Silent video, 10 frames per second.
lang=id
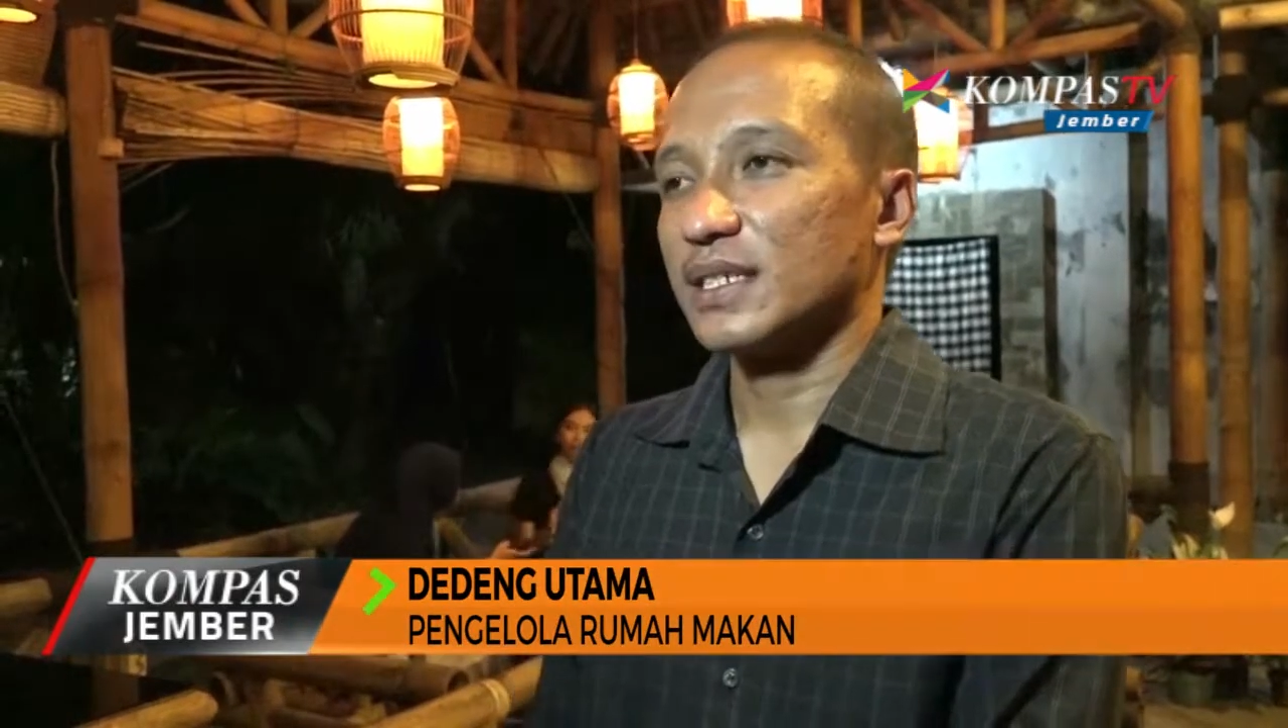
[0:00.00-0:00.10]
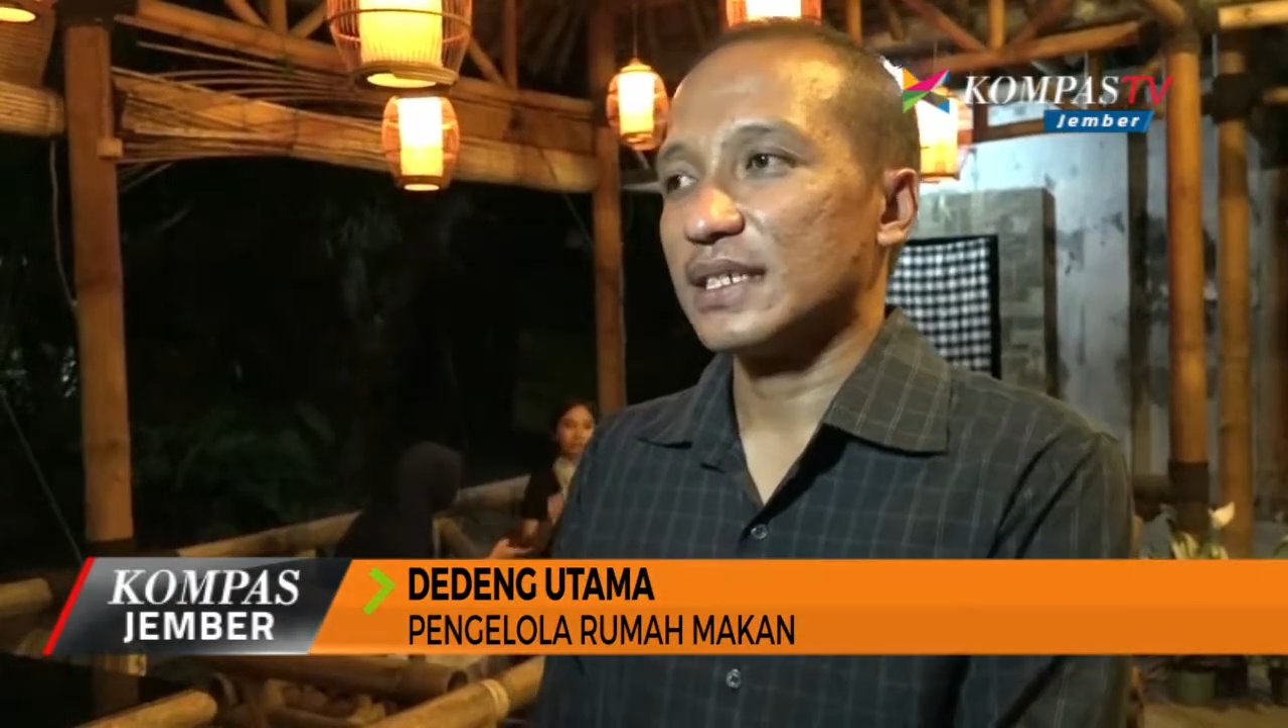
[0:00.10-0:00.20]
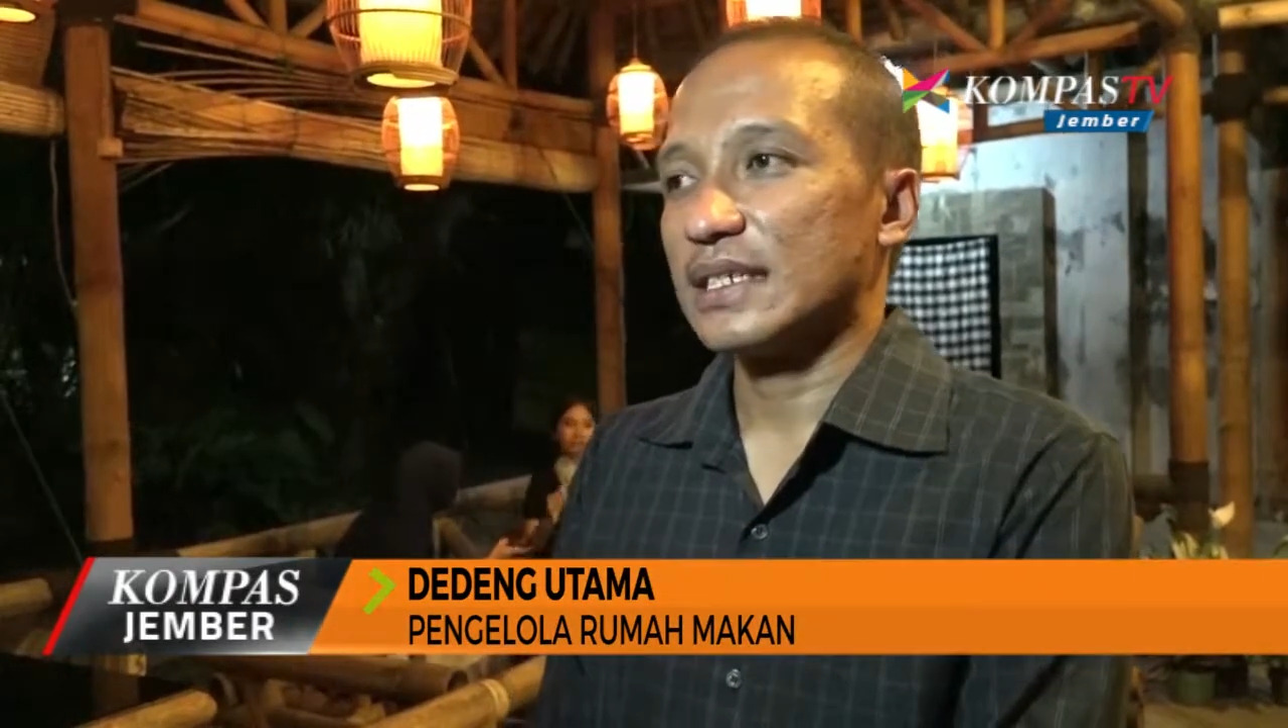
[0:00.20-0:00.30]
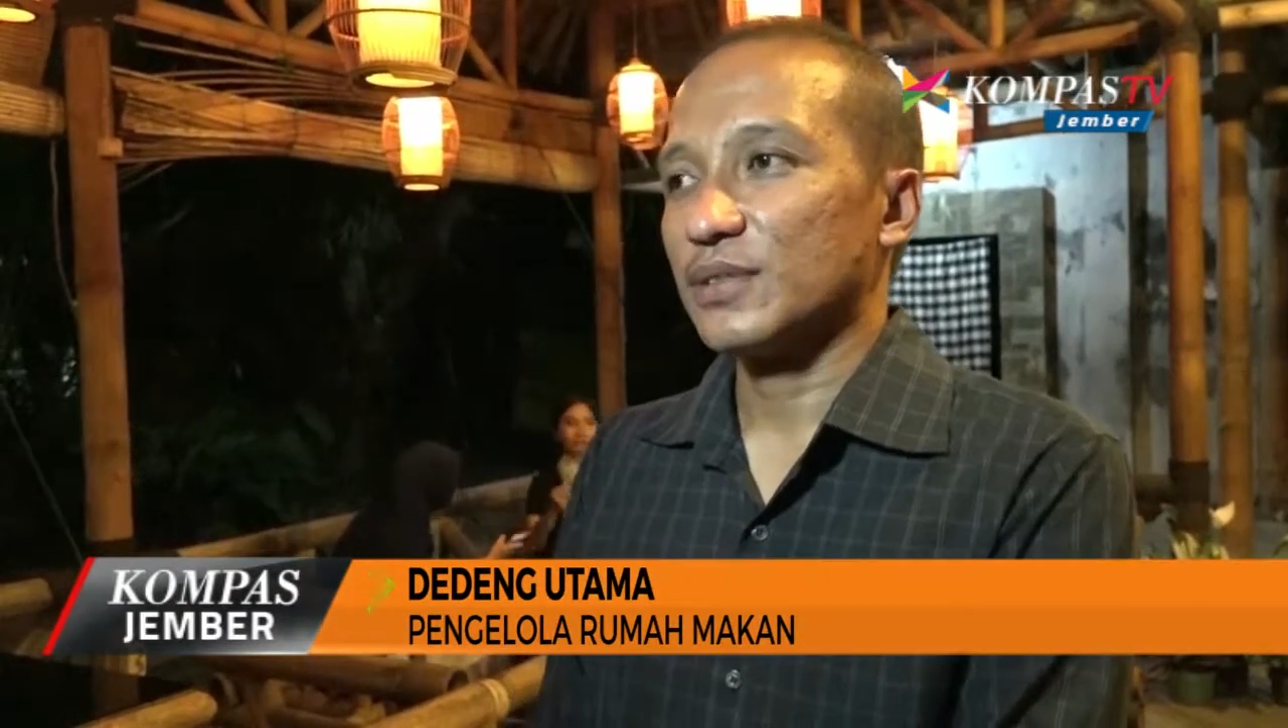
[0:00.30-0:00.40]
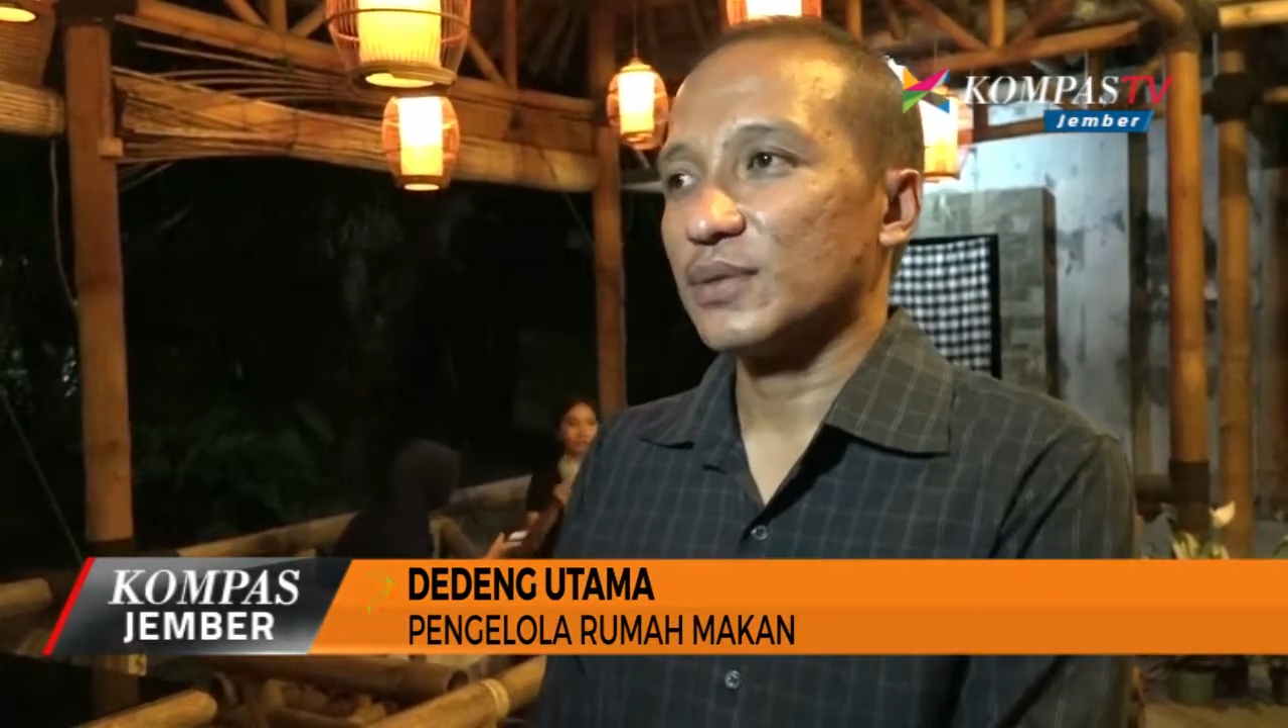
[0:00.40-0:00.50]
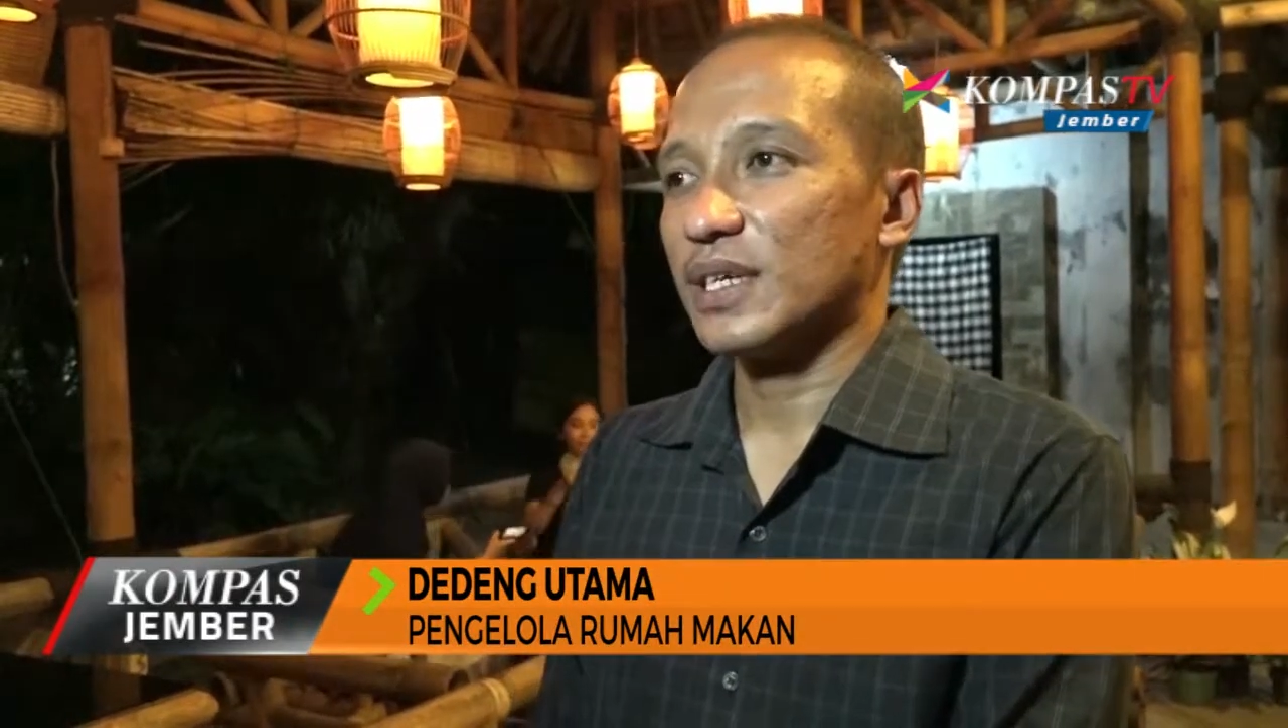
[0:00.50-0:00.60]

sendiri itu